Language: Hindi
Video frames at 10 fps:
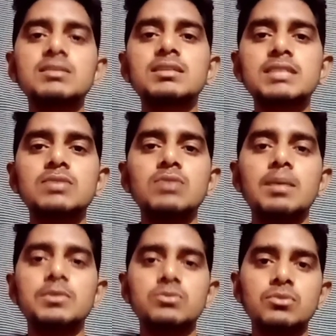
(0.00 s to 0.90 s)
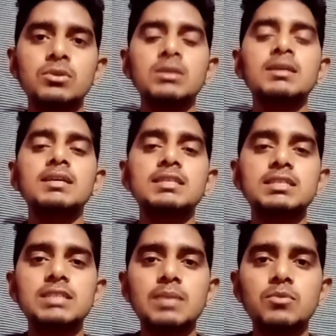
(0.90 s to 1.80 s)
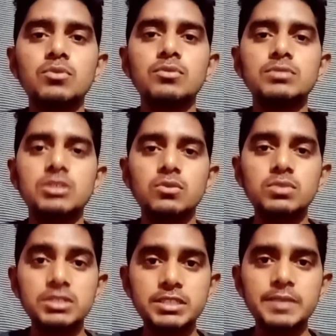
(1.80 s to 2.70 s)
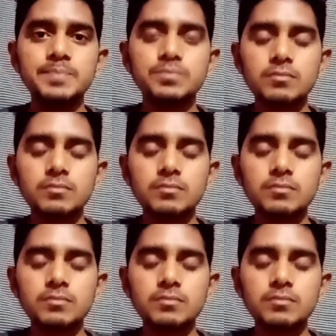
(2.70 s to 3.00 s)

रखते हैं तो आप इसको इस एग्ज़ाम को जरूर दीजिए